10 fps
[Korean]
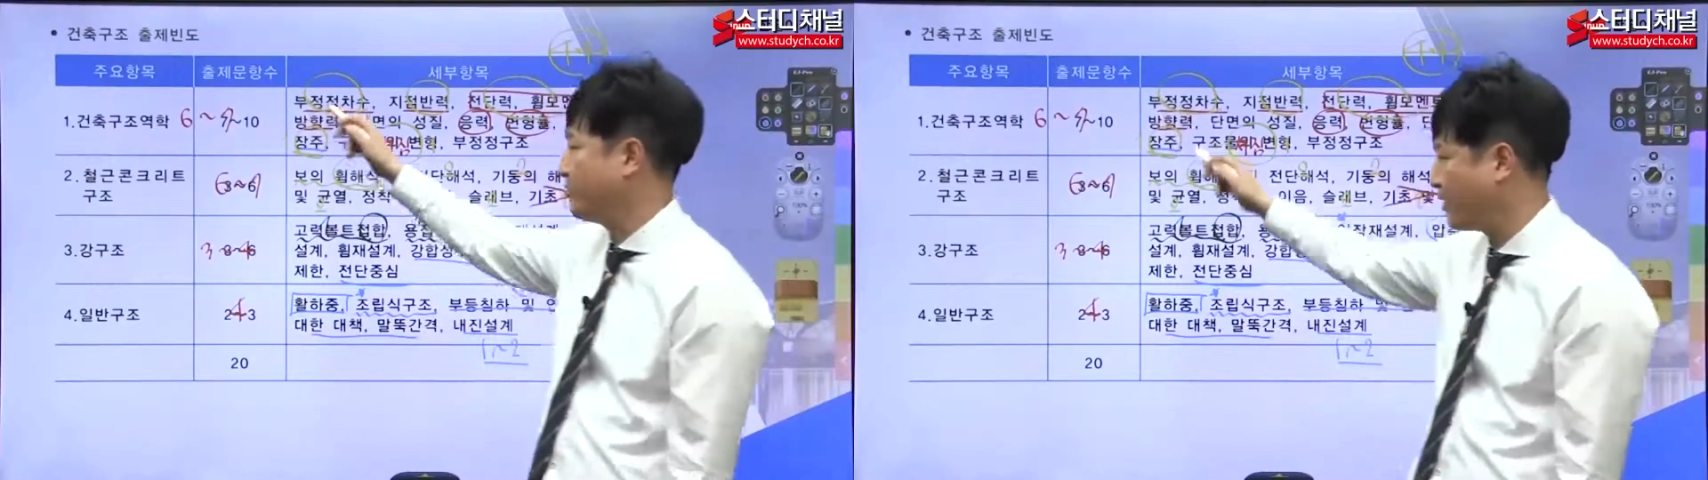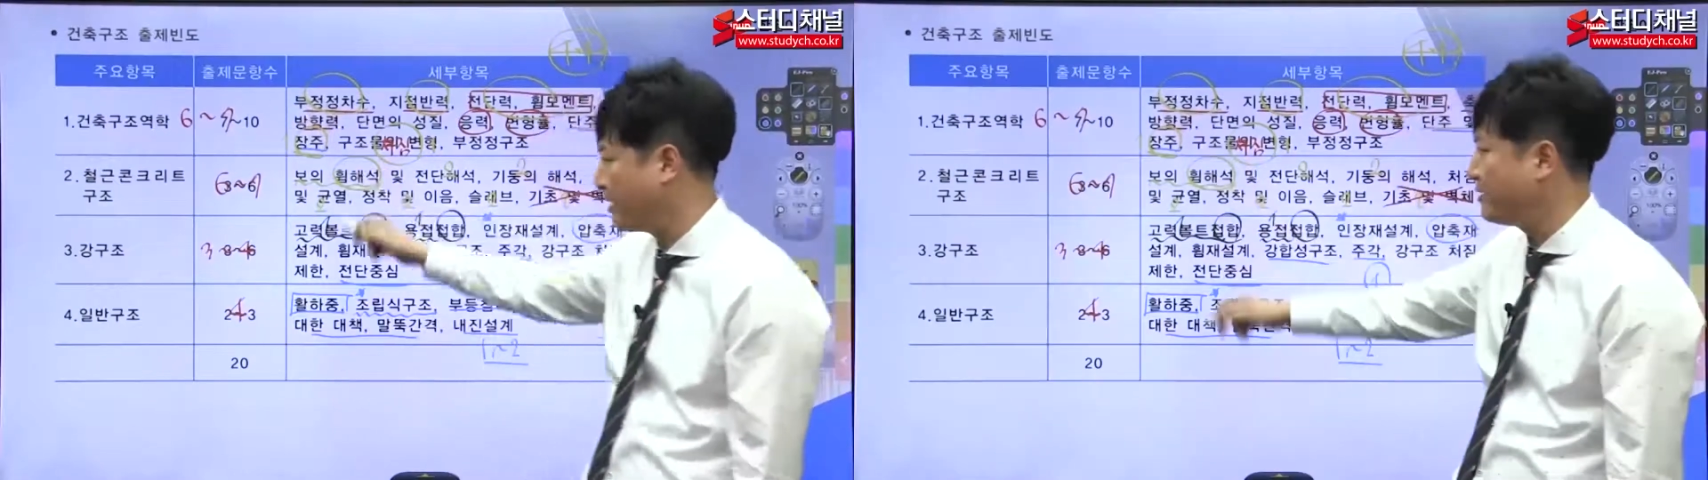
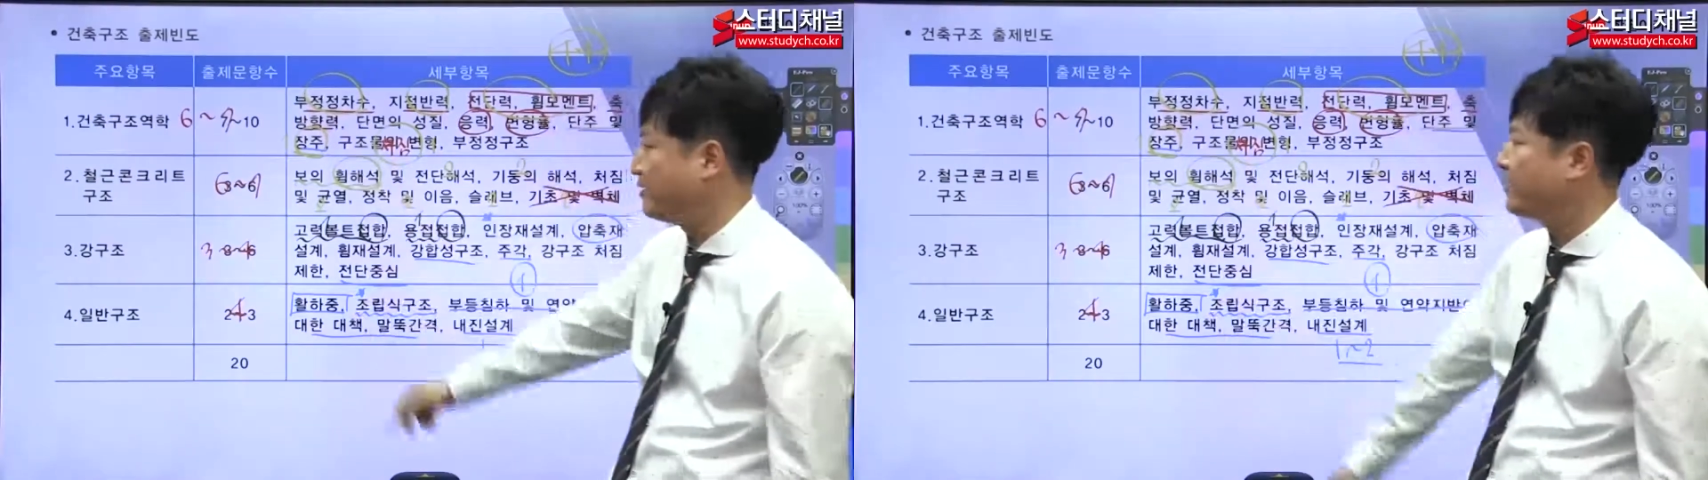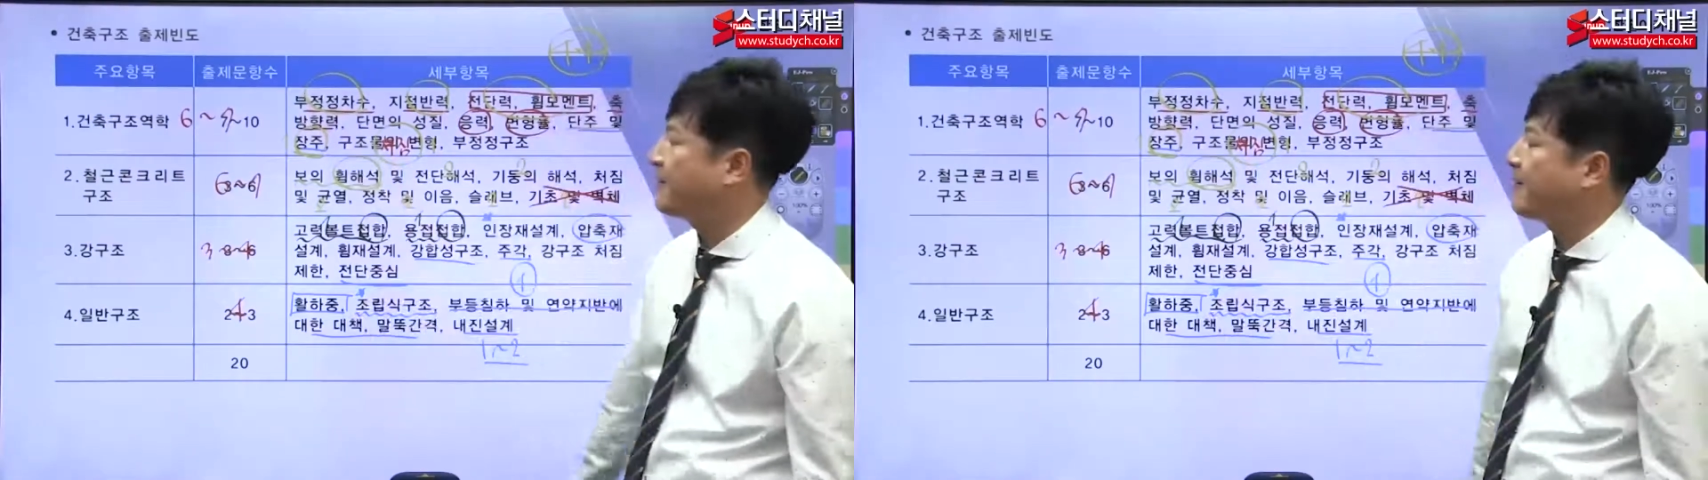
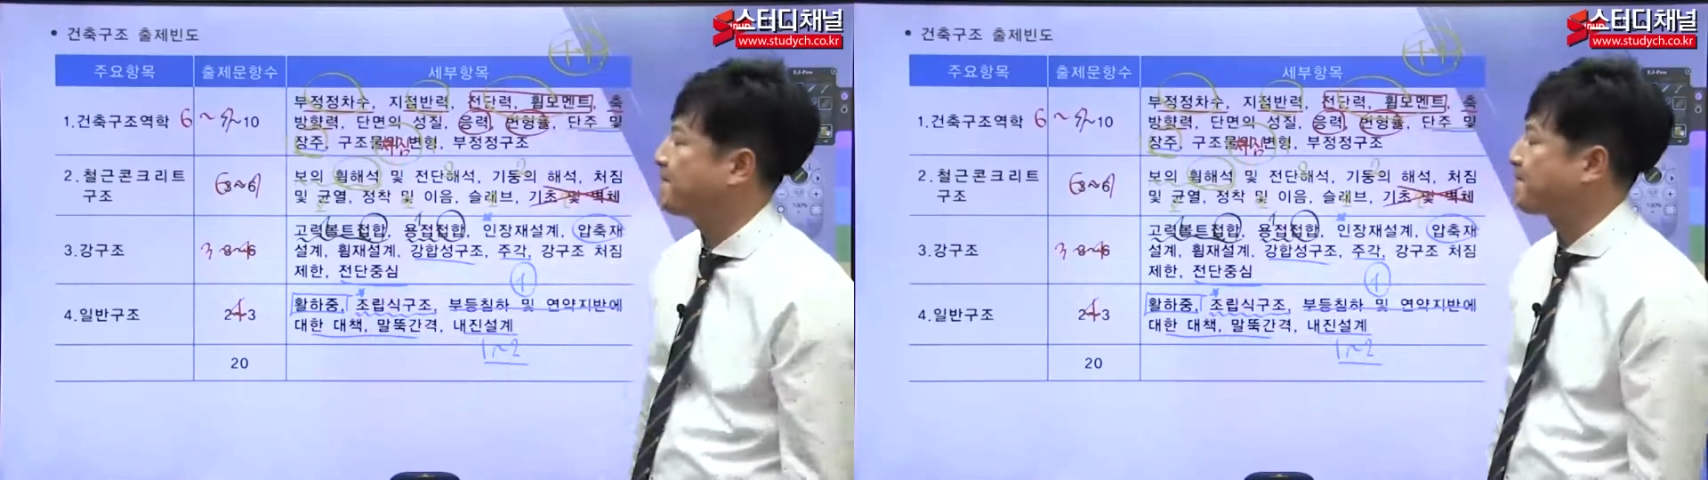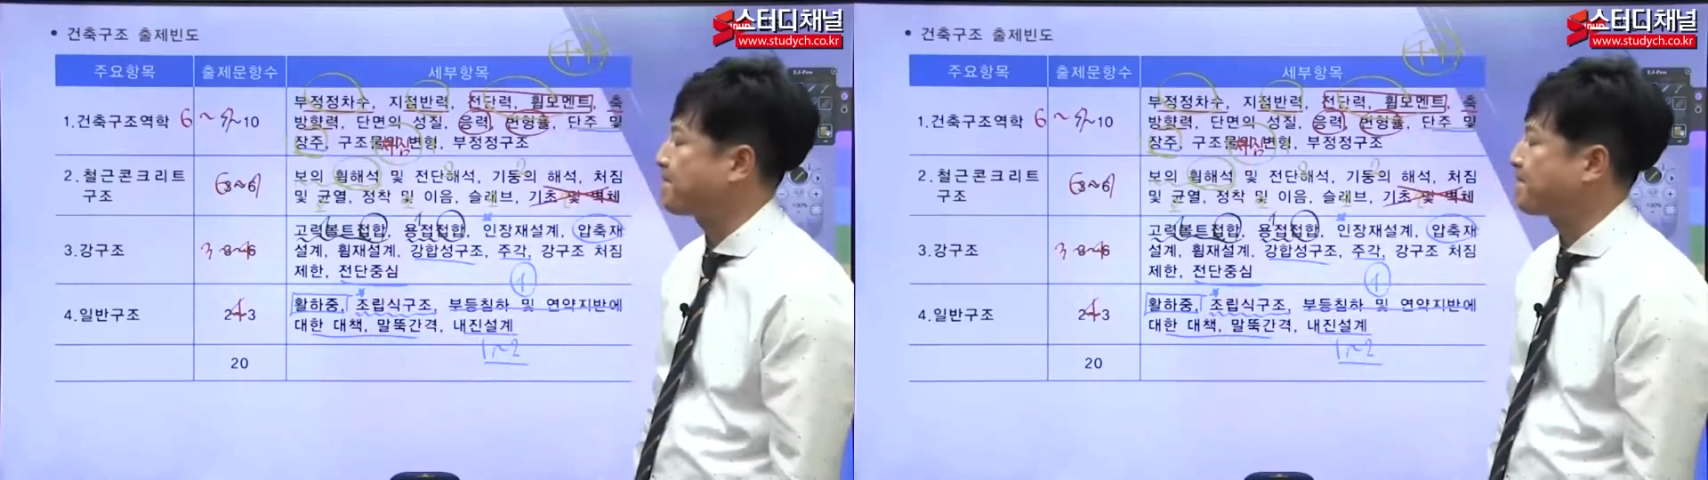되겠는데